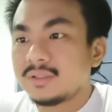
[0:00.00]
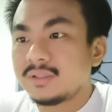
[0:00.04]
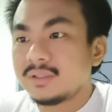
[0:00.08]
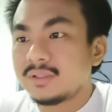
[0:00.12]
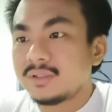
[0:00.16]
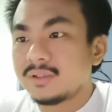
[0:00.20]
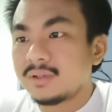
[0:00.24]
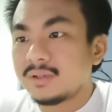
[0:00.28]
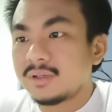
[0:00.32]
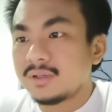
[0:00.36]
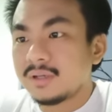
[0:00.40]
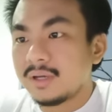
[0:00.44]

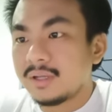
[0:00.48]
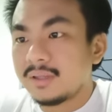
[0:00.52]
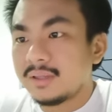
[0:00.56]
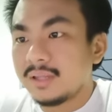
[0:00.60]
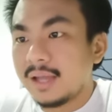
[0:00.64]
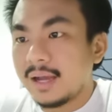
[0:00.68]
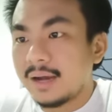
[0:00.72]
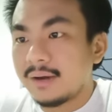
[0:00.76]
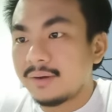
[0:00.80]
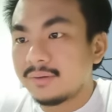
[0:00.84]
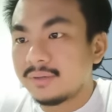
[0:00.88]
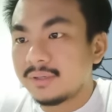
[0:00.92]
是很
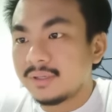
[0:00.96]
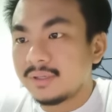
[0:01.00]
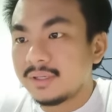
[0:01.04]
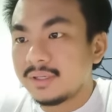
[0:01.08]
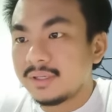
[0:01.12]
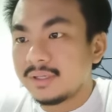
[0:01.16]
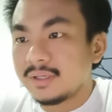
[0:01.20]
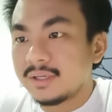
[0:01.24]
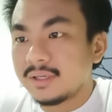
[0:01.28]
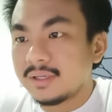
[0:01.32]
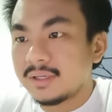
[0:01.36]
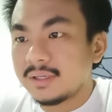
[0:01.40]
好的
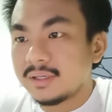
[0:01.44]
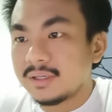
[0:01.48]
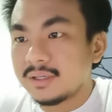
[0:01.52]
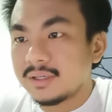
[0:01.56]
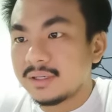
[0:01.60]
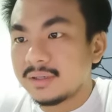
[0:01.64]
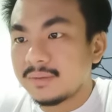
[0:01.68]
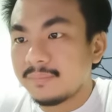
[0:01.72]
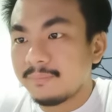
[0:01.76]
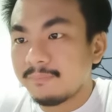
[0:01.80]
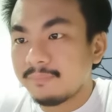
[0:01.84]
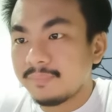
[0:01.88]
一
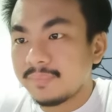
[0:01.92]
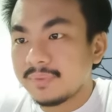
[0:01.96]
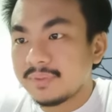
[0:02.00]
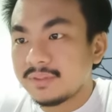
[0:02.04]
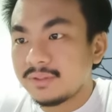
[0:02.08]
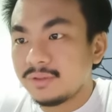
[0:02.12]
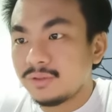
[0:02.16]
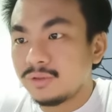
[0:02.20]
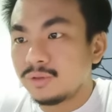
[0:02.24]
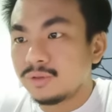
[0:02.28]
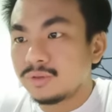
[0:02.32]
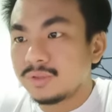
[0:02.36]
个
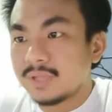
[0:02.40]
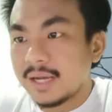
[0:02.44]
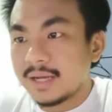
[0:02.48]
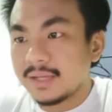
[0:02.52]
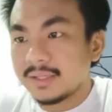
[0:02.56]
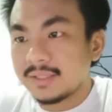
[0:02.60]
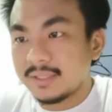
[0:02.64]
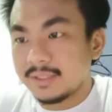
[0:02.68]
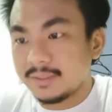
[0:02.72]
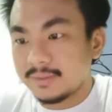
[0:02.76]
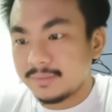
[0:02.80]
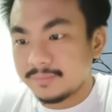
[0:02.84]
入
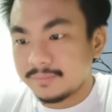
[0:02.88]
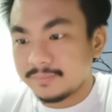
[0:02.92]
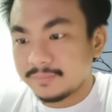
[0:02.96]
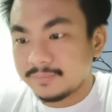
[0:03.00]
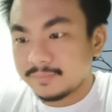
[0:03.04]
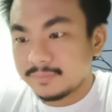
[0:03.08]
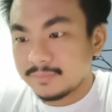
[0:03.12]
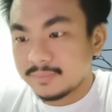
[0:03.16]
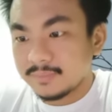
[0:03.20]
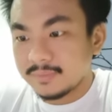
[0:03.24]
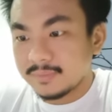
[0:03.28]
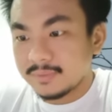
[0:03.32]
场点，
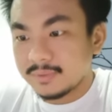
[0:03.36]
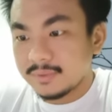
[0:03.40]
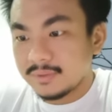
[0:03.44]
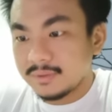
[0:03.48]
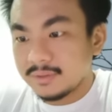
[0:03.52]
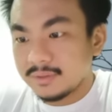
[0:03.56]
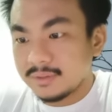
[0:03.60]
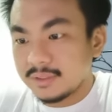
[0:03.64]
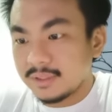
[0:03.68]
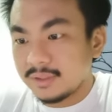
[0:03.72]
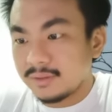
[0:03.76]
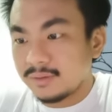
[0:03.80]

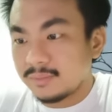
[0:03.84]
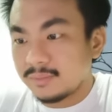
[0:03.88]
这